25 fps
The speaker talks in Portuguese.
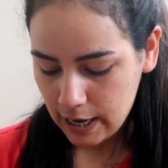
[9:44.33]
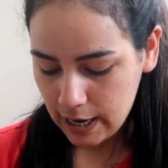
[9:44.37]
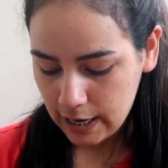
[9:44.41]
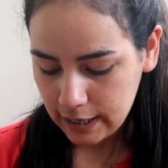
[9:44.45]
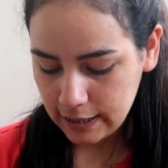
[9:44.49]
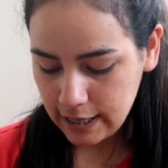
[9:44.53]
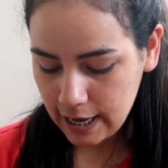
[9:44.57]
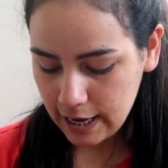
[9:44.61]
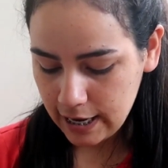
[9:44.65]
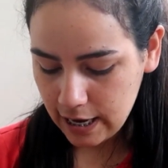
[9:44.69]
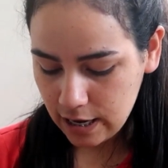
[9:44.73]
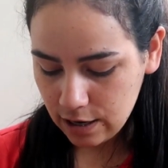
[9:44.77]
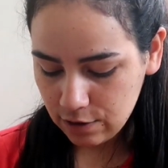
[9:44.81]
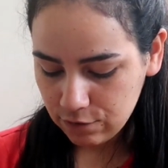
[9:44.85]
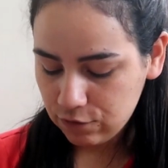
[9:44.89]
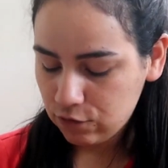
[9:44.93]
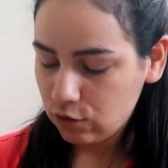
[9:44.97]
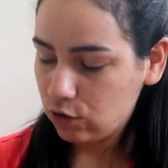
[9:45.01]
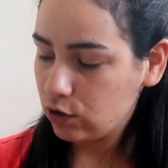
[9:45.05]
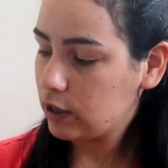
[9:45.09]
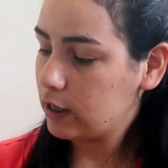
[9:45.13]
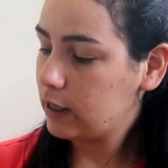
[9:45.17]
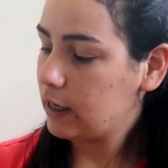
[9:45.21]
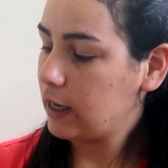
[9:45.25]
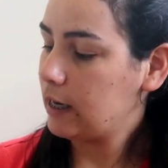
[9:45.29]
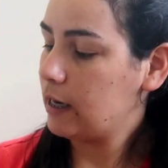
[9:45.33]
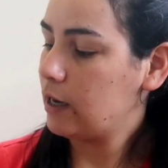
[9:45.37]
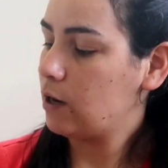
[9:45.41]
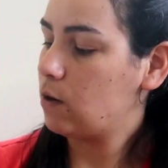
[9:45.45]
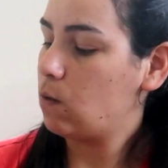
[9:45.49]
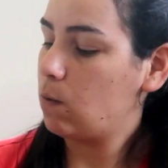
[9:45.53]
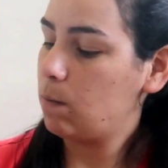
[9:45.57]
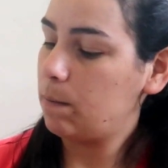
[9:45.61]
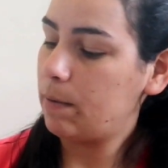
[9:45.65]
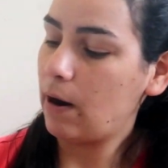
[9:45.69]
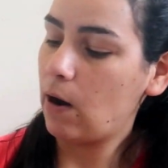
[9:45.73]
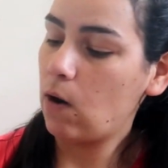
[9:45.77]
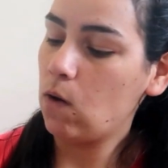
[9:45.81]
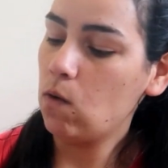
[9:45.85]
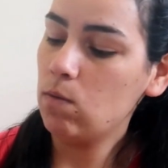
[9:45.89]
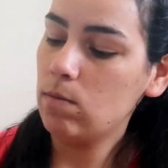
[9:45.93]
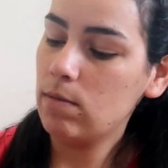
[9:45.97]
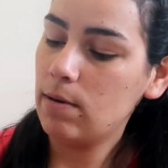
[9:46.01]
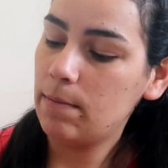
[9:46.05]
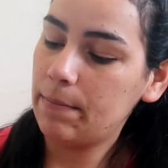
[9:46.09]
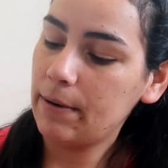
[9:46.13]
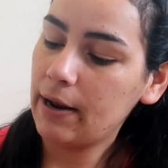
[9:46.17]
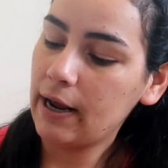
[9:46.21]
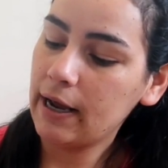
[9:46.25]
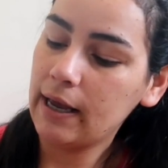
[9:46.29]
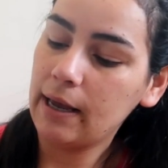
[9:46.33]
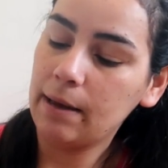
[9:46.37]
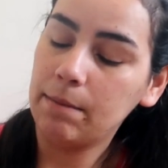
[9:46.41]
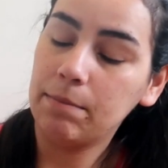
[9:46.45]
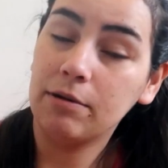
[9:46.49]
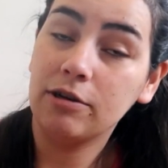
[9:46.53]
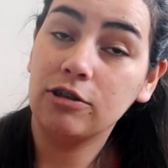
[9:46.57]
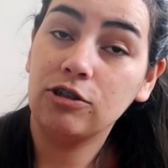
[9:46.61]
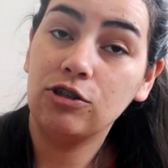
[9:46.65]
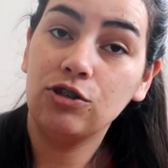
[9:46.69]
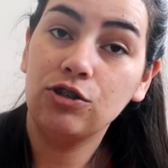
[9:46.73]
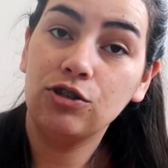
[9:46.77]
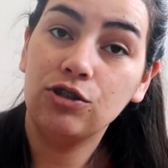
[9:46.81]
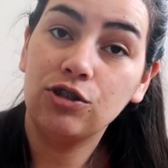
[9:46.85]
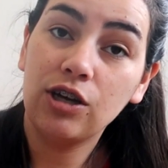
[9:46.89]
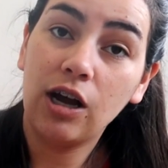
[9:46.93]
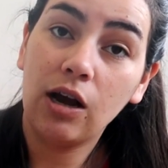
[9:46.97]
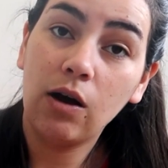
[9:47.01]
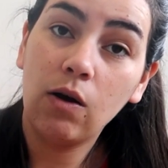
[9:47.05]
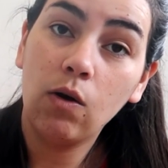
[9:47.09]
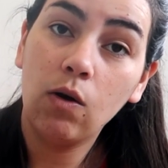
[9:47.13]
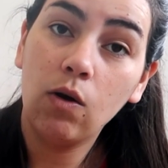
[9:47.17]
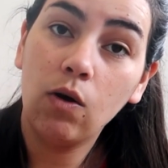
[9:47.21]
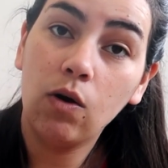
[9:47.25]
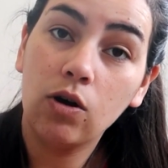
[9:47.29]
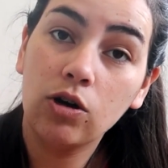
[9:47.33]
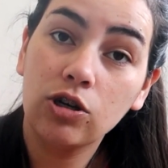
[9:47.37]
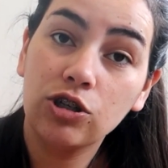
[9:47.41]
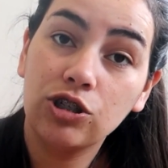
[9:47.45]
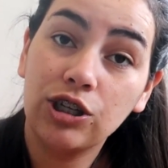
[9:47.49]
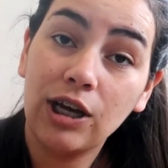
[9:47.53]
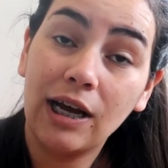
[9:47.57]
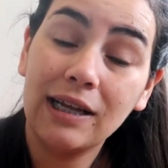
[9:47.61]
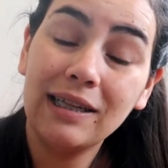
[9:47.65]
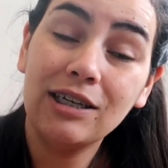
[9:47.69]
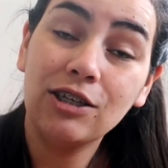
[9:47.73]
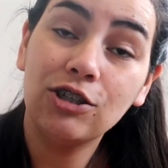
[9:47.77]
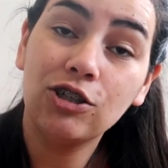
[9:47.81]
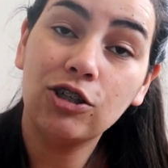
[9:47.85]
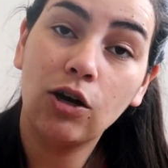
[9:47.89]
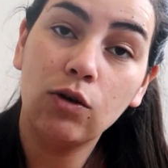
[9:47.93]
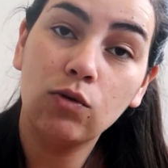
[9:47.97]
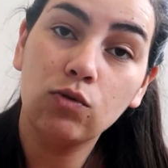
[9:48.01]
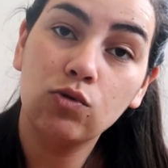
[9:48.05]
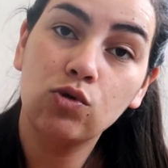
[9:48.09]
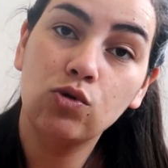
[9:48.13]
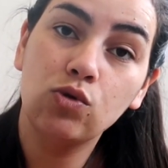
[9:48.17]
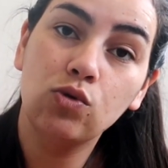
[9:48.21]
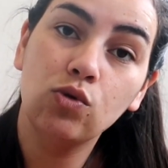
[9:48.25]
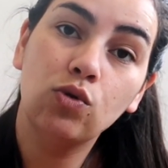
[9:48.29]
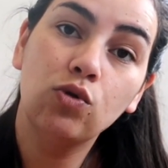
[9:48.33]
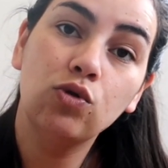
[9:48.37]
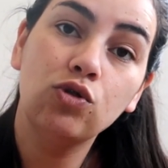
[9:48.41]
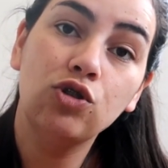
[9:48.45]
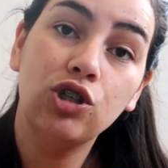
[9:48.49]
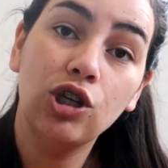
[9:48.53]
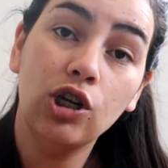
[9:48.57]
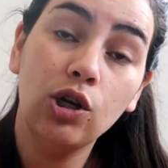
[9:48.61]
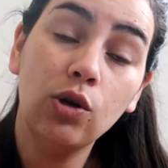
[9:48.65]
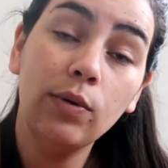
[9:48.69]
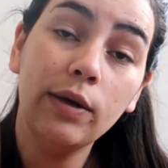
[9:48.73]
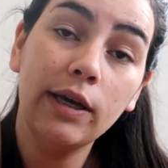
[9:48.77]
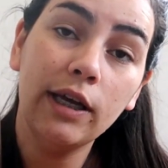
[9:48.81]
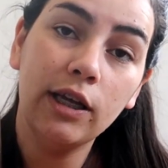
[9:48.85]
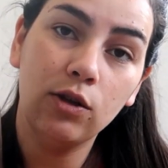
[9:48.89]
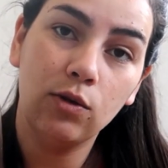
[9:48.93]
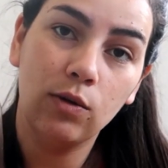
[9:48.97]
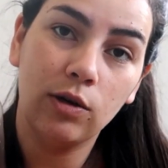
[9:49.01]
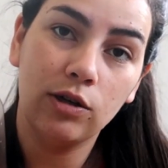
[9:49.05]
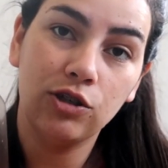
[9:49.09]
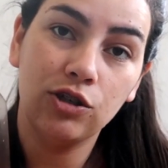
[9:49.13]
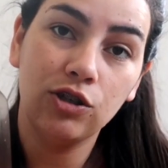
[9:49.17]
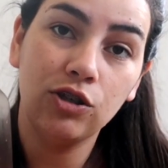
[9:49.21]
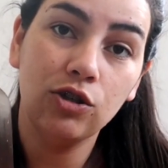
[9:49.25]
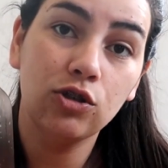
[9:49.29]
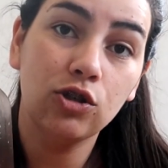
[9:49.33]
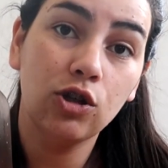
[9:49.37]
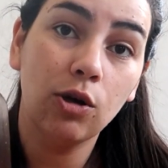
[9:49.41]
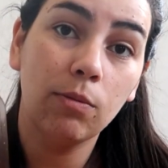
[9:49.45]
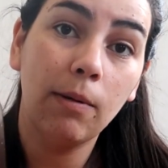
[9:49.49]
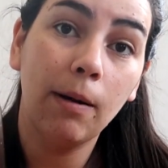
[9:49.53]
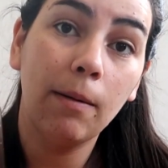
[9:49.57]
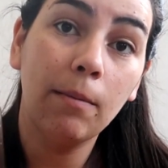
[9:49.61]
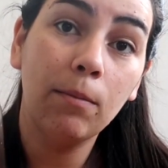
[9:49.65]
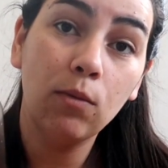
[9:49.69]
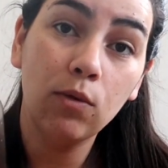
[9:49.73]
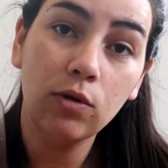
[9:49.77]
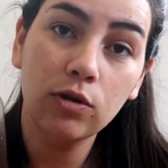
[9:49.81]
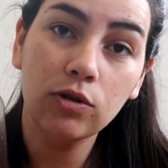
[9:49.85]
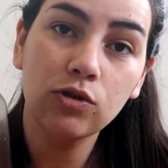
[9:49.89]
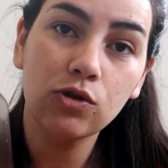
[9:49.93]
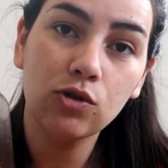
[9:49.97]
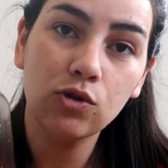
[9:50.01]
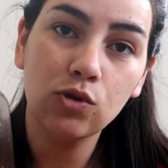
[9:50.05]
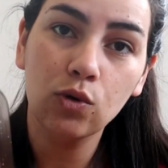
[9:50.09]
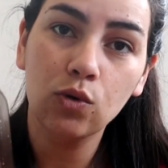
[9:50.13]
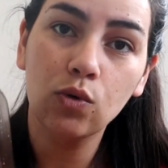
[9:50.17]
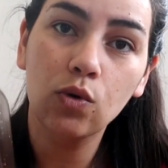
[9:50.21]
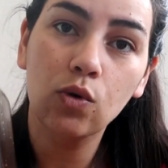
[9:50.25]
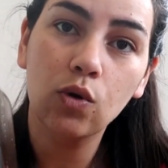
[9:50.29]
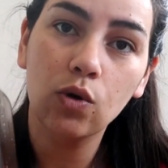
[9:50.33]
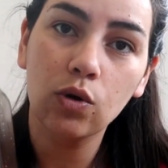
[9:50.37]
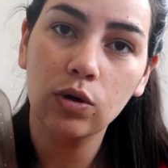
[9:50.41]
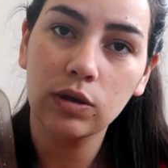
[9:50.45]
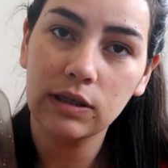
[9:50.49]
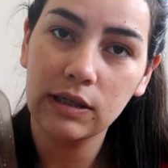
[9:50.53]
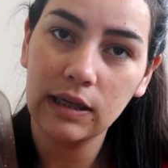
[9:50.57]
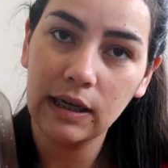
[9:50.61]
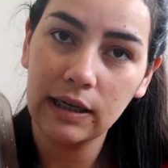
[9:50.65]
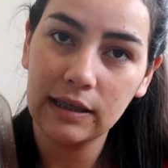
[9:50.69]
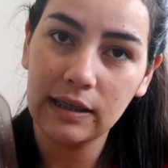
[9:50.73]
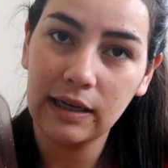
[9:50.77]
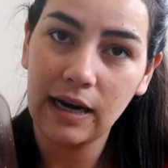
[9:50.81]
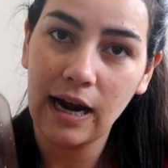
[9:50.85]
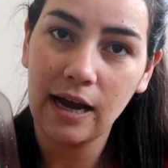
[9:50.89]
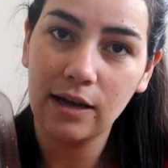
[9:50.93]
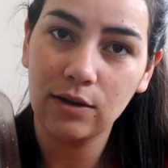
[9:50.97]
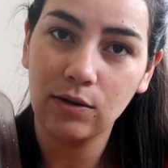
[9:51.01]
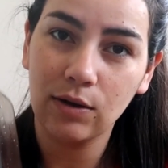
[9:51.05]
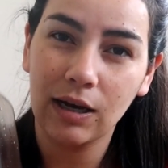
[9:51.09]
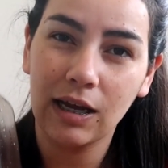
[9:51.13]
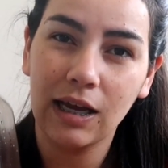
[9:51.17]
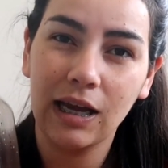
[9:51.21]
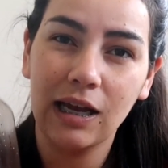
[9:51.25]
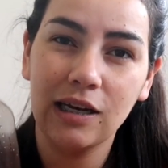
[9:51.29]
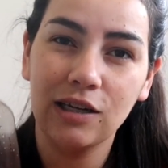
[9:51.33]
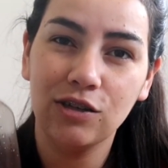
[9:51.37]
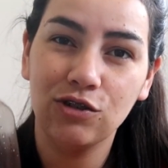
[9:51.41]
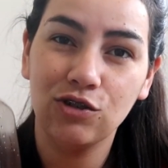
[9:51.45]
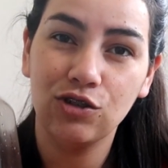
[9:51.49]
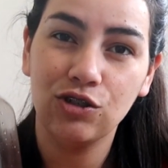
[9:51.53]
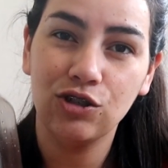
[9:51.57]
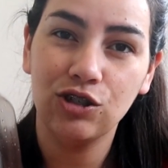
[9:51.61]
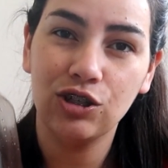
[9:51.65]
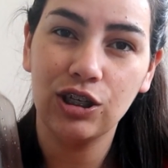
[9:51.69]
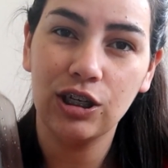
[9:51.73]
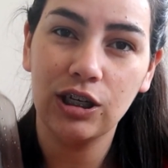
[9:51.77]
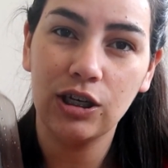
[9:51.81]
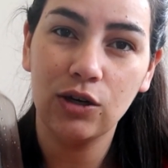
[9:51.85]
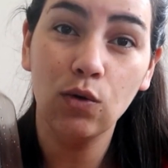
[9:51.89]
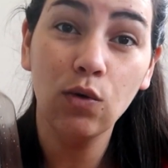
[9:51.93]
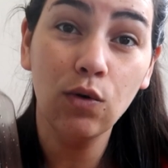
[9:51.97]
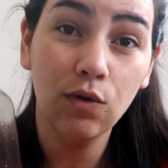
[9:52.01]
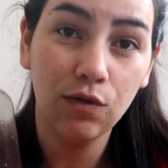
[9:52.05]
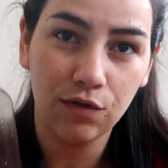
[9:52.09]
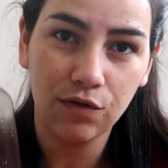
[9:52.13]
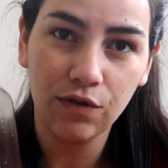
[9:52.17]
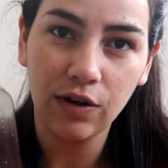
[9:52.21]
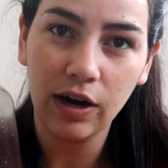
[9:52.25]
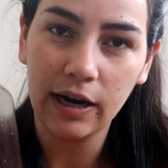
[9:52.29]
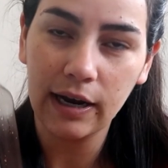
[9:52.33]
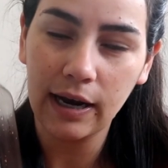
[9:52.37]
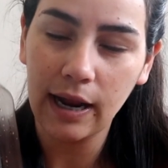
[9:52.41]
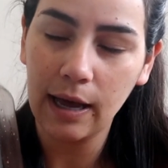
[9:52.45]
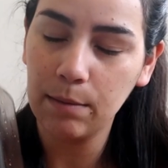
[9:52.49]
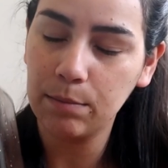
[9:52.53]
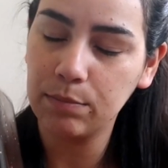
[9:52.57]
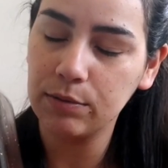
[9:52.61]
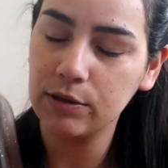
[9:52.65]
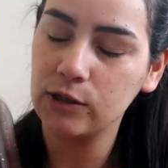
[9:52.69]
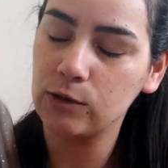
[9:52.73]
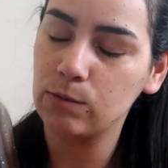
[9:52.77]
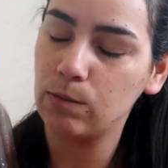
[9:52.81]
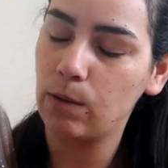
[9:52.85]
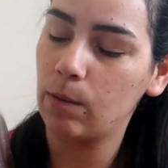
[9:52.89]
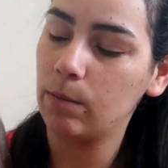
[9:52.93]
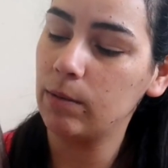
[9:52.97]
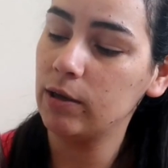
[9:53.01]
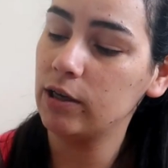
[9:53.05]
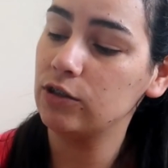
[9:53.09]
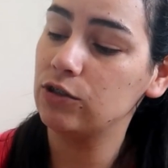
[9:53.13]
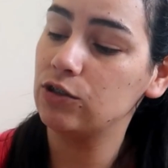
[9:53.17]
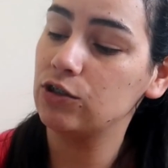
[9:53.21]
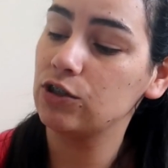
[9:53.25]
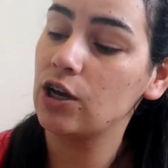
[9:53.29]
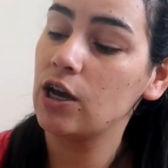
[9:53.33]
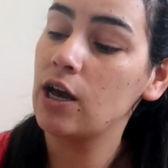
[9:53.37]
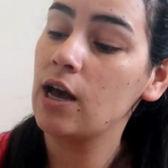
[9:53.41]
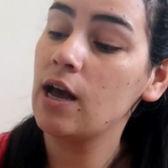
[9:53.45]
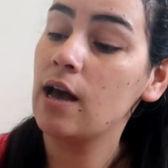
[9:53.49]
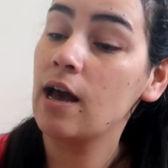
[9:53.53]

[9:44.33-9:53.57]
E daí ele falou que queria comprar uma, pra quê? Pra gente já, colocar, já deixar o suco diluído. A gente toma muito suco concentrado, aqueles de uva, né, principalmente.